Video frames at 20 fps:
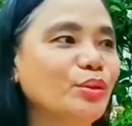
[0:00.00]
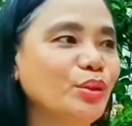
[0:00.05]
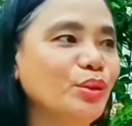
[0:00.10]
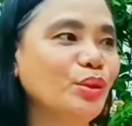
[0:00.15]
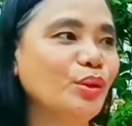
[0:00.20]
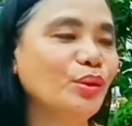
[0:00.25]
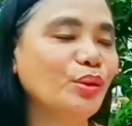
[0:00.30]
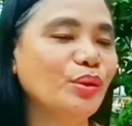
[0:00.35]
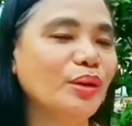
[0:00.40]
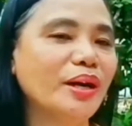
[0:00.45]
na
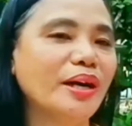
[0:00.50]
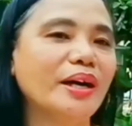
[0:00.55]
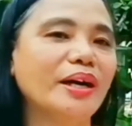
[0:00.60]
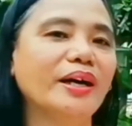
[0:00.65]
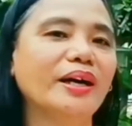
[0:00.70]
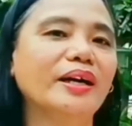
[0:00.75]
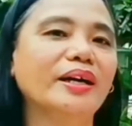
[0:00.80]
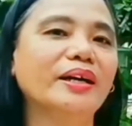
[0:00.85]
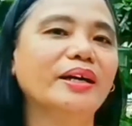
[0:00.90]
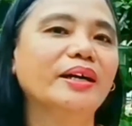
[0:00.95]
nandun yung
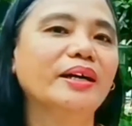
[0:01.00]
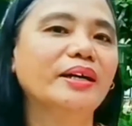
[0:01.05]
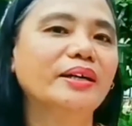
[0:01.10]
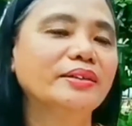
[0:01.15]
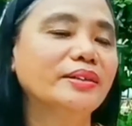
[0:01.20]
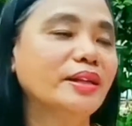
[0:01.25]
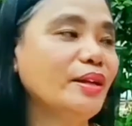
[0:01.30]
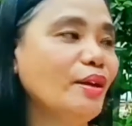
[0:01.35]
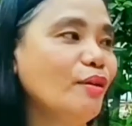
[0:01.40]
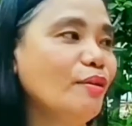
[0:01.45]
uh,
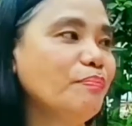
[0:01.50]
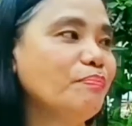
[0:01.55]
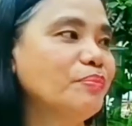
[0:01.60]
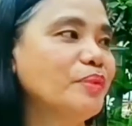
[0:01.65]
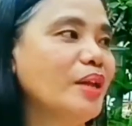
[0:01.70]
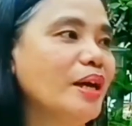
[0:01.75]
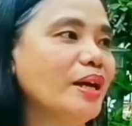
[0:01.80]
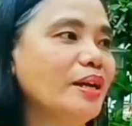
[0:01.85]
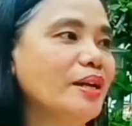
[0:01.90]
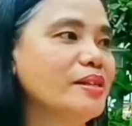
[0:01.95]
tree of
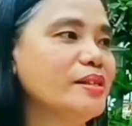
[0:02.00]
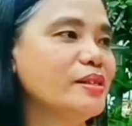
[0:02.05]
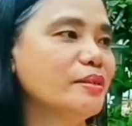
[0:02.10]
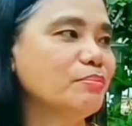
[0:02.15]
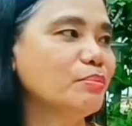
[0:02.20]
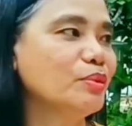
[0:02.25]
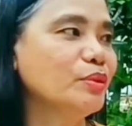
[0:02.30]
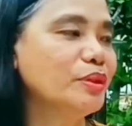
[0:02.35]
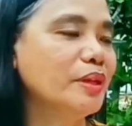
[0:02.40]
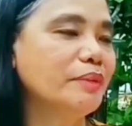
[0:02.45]

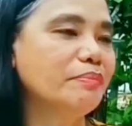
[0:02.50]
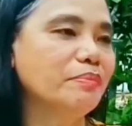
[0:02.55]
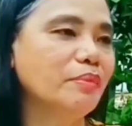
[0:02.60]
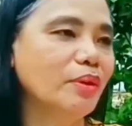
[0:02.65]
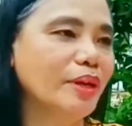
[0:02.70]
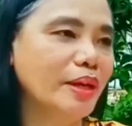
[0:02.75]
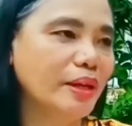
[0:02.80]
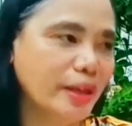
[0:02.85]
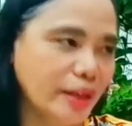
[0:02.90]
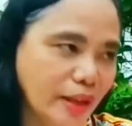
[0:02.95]
knowledge of good
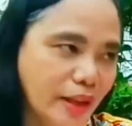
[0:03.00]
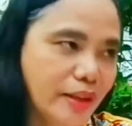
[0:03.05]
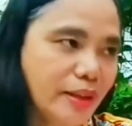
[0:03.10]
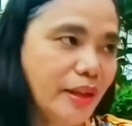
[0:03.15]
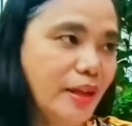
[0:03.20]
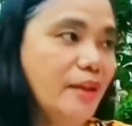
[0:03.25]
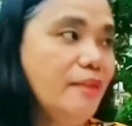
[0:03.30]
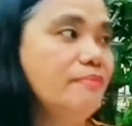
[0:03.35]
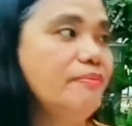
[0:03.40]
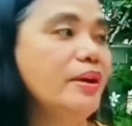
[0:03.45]
and,
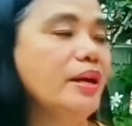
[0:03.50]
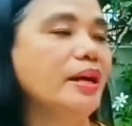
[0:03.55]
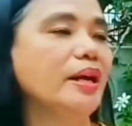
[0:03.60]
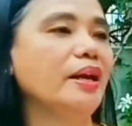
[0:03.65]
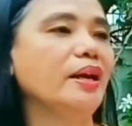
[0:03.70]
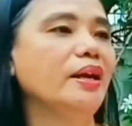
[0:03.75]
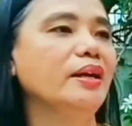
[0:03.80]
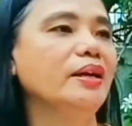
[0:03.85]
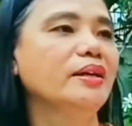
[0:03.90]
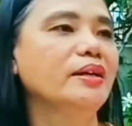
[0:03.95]
and
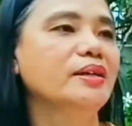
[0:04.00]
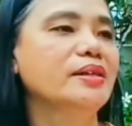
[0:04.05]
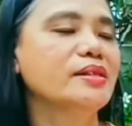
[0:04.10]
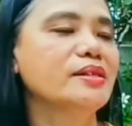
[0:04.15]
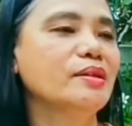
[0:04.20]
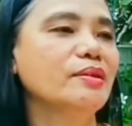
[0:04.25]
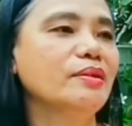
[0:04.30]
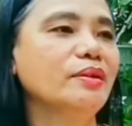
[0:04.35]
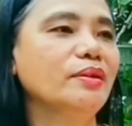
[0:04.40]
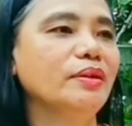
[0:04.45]
evil.
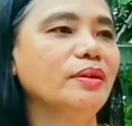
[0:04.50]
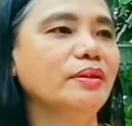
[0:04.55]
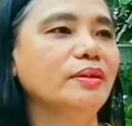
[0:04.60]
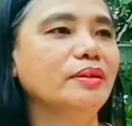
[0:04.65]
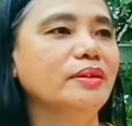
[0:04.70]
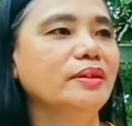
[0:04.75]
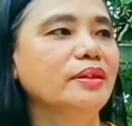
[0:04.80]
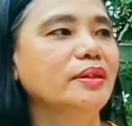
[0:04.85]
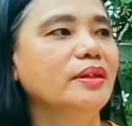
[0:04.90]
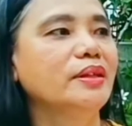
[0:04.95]

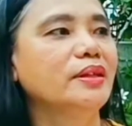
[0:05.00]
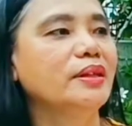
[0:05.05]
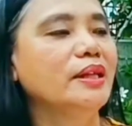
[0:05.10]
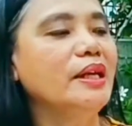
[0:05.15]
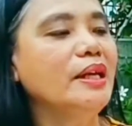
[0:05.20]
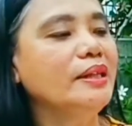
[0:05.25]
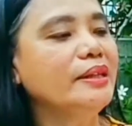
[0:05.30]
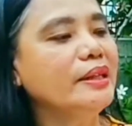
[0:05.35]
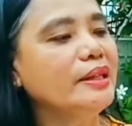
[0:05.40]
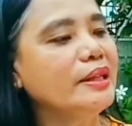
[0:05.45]
So,
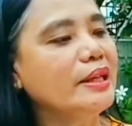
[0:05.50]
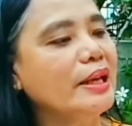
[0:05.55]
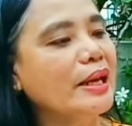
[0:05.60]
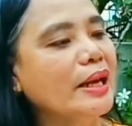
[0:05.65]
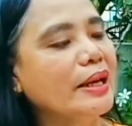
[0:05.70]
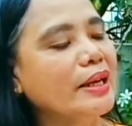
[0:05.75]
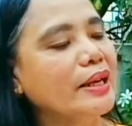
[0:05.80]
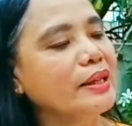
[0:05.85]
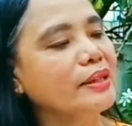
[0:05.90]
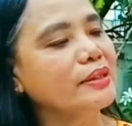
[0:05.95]

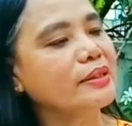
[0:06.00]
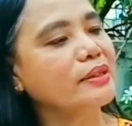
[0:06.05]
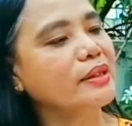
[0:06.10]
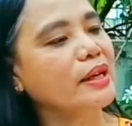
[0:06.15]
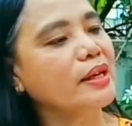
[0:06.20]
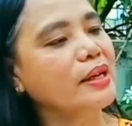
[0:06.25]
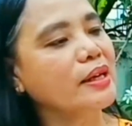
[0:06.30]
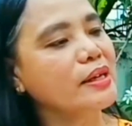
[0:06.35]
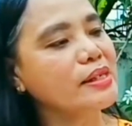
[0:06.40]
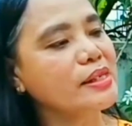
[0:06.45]
tinitingnan lagi at
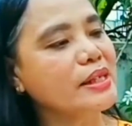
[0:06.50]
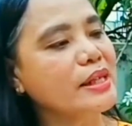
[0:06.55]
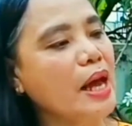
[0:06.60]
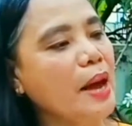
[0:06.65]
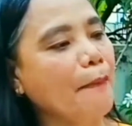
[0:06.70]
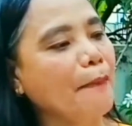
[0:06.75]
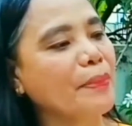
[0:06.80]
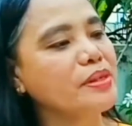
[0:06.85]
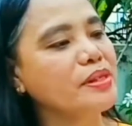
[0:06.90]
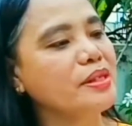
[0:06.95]
hanggang
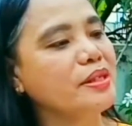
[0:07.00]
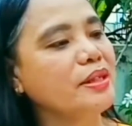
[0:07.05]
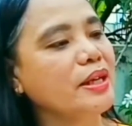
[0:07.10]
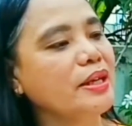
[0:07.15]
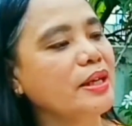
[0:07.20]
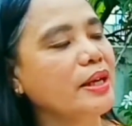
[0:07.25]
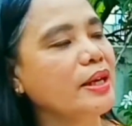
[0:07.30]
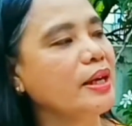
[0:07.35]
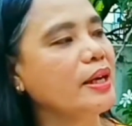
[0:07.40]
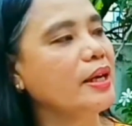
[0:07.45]
sa napansin
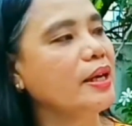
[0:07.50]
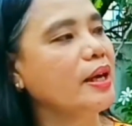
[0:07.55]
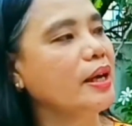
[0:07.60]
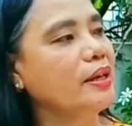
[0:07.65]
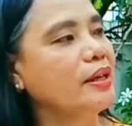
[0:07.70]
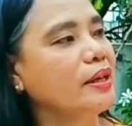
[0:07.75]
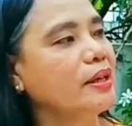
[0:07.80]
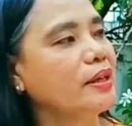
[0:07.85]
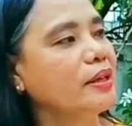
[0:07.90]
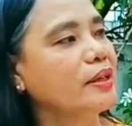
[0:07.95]
niya na
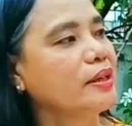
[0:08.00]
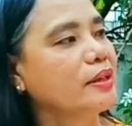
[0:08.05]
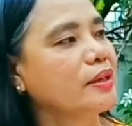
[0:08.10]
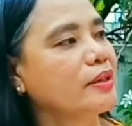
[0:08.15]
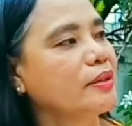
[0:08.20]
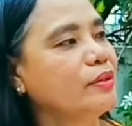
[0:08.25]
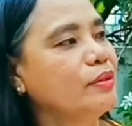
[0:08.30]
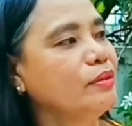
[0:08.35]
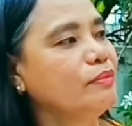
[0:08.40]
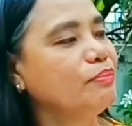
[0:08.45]

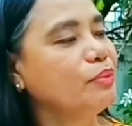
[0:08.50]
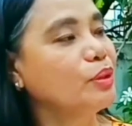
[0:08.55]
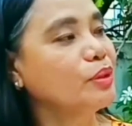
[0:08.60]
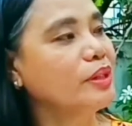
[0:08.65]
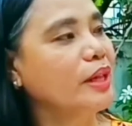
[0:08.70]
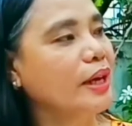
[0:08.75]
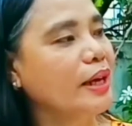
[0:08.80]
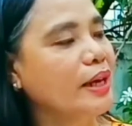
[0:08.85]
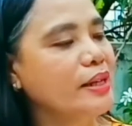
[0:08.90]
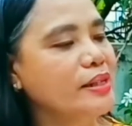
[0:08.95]
good
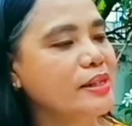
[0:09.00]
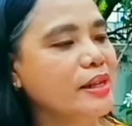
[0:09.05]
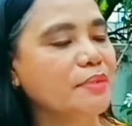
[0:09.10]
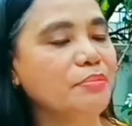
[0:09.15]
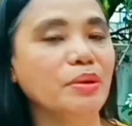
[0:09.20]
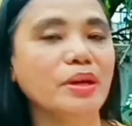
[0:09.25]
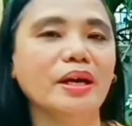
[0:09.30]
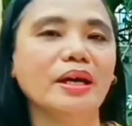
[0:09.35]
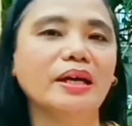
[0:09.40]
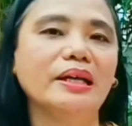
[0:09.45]
for the eye.
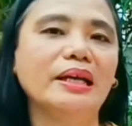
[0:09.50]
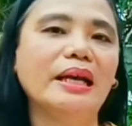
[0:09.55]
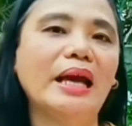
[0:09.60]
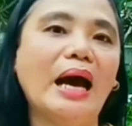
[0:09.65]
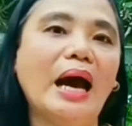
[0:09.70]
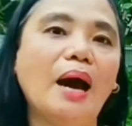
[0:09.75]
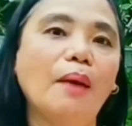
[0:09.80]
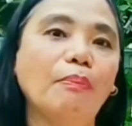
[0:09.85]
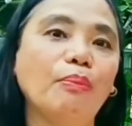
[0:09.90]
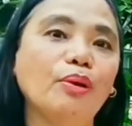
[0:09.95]
Sabi nga
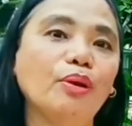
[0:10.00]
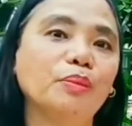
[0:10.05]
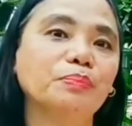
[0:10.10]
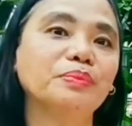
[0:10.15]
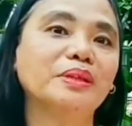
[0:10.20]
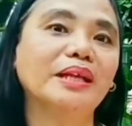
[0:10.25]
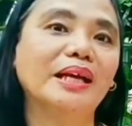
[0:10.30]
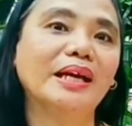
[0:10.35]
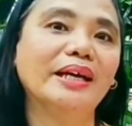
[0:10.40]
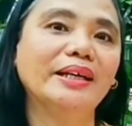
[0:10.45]
nila, apple
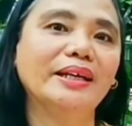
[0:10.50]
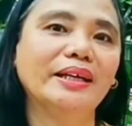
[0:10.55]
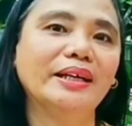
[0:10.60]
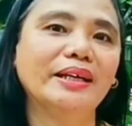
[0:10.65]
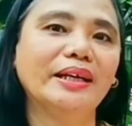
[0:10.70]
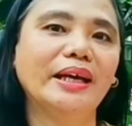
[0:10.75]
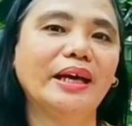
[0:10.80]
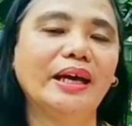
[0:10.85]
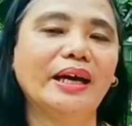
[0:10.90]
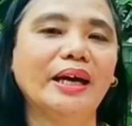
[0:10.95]
of the eye
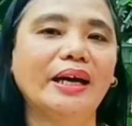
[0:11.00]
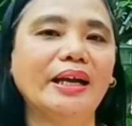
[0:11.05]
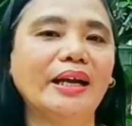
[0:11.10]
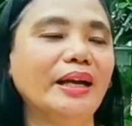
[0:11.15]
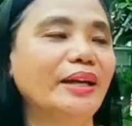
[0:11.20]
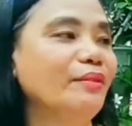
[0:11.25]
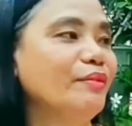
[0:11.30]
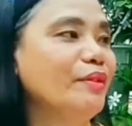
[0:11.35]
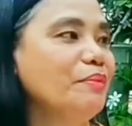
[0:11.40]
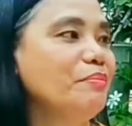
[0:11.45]
eh. Kaya
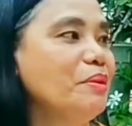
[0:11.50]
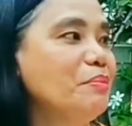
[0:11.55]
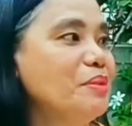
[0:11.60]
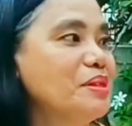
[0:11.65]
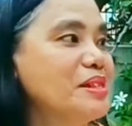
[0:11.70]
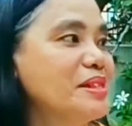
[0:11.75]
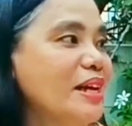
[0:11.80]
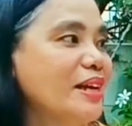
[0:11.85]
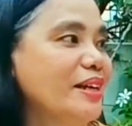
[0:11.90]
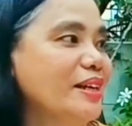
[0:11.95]
akala nung iba
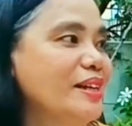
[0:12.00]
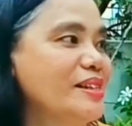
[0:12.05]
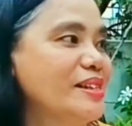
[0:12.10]
may